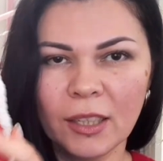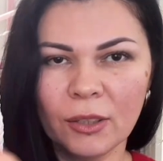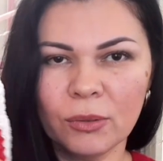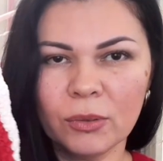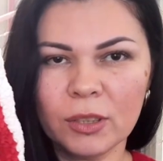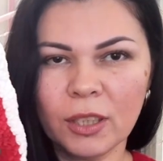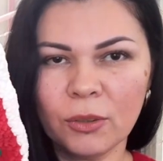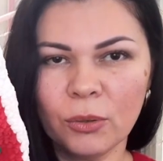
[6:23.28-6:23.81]

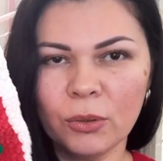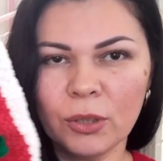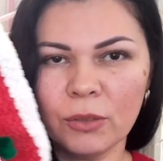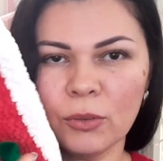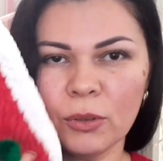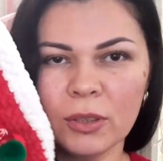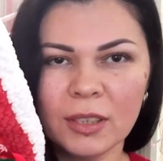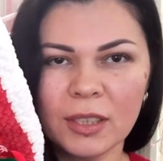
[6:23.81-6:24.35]
вот такой у
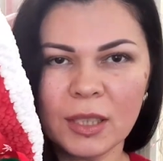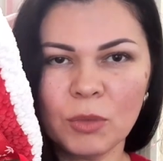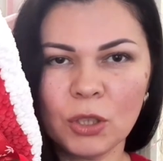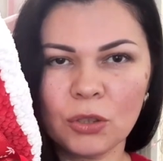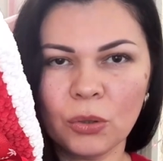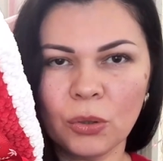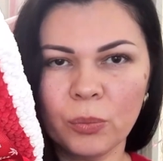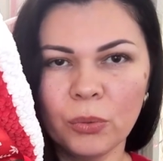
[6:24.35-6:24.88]
него
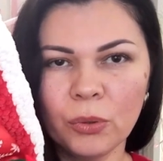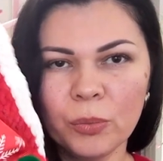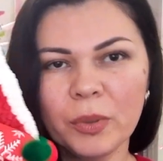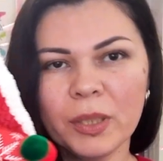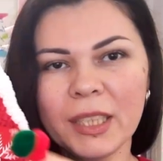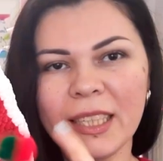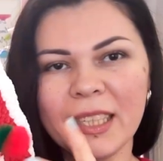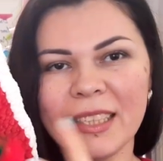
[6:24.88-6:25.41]
смешной
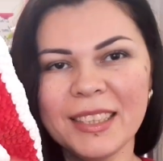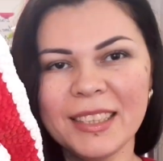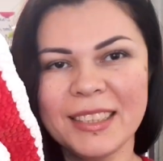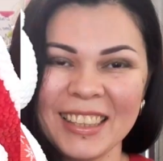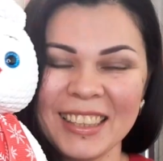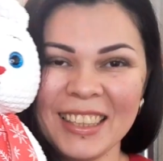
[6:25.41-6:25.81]
пупик есть.